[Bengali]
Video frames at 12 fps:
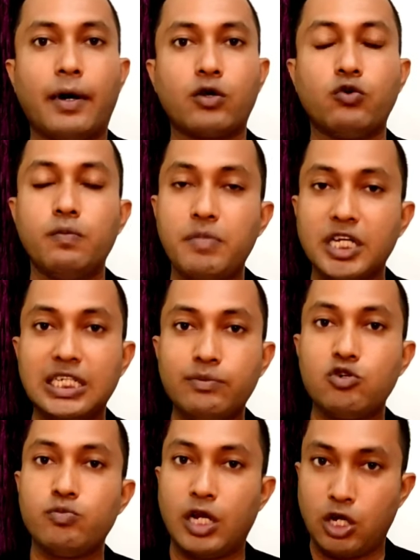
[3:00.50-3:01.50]
খাবার খুব
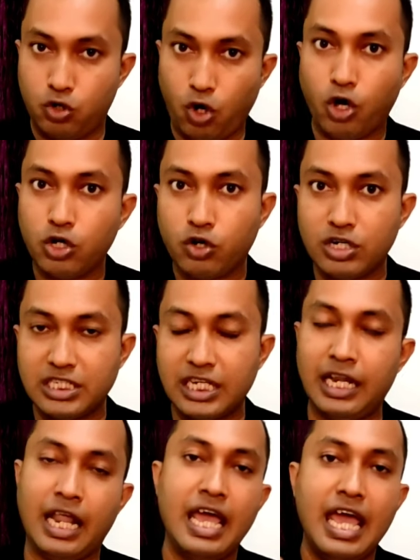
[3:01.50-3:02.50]
বেশি পরিমাণে গ্রহণ
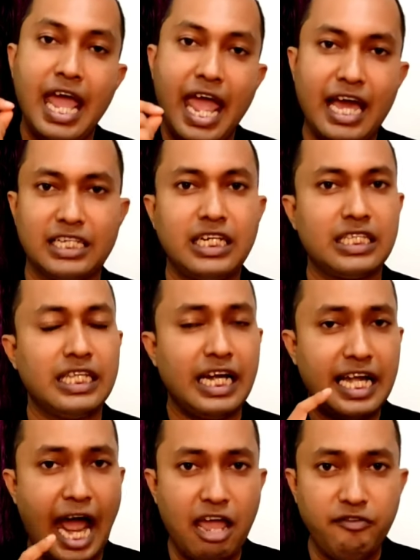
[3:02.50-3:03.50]
করছেন এছাড়া
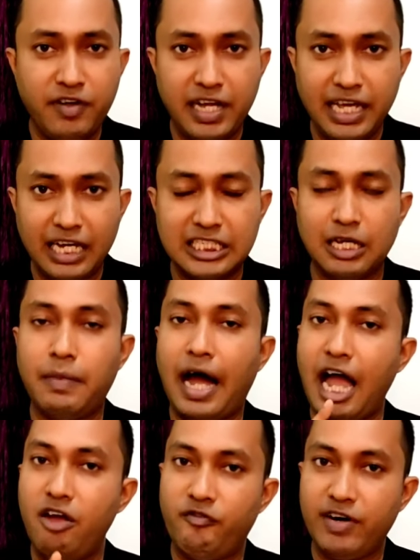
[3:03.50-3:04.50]
তাদের ডায়াবেটিক আছে
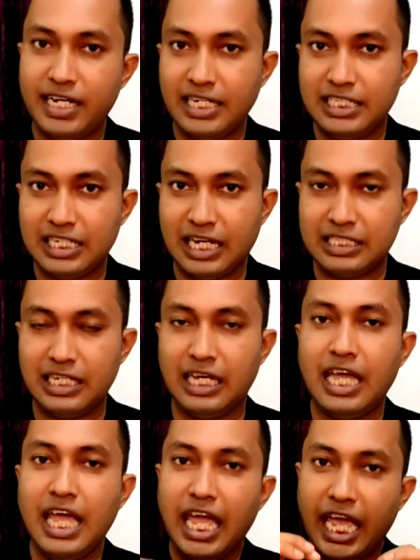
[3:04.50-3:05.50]
বা হাইপারটেনশন
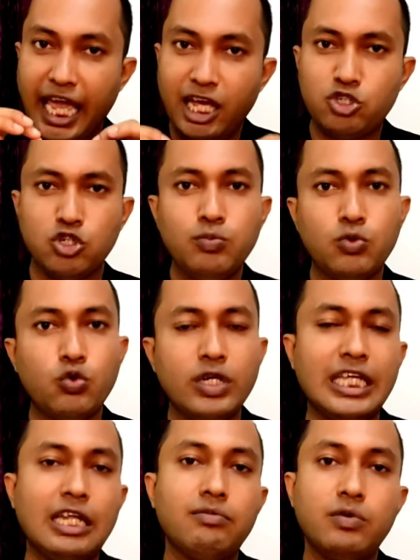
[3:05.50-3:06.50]
আছে এইসব
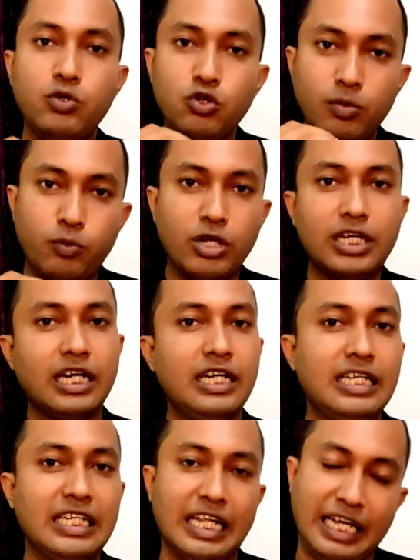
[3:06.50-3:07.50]
রুগীদের বিভিন্ন পরীক্ষা
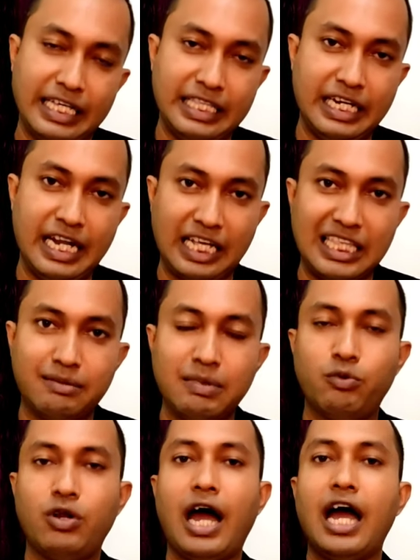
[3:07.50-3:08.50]
নিরীক্ষার ক্ষেত্রে
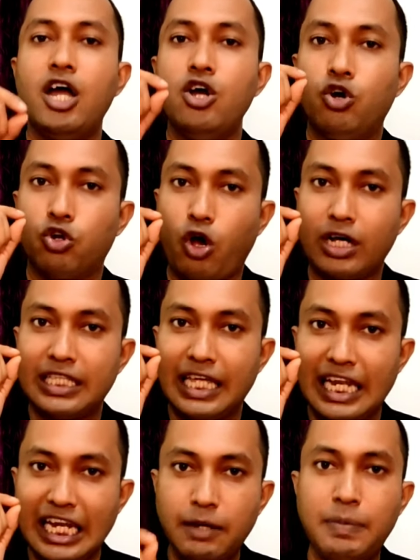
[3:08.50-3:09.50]
ডাক্তারবাবুরা
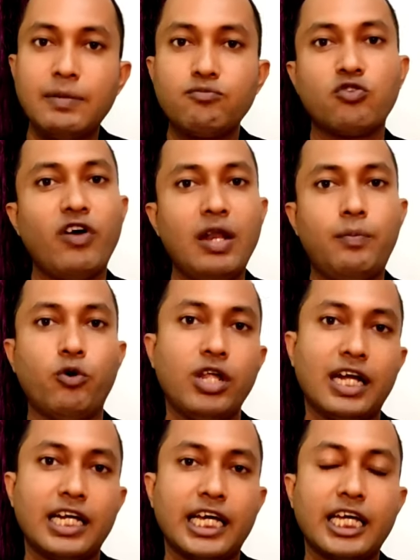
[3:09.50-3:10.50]
রক্তের লিপি প্রোফাইল
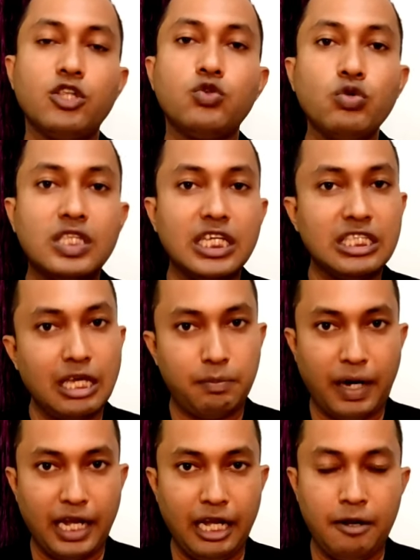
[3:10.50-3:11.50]
পরীক্ষাটা কিন্তু
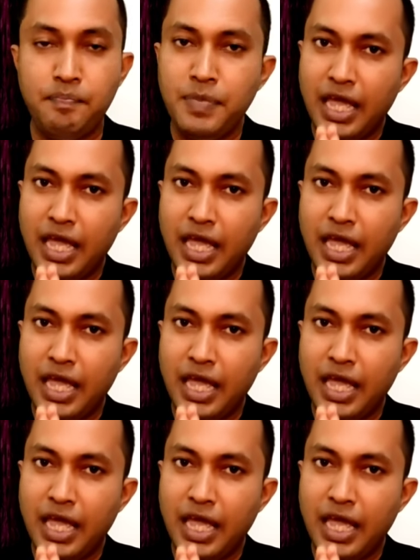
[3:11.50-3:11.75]
দিতেই পারেন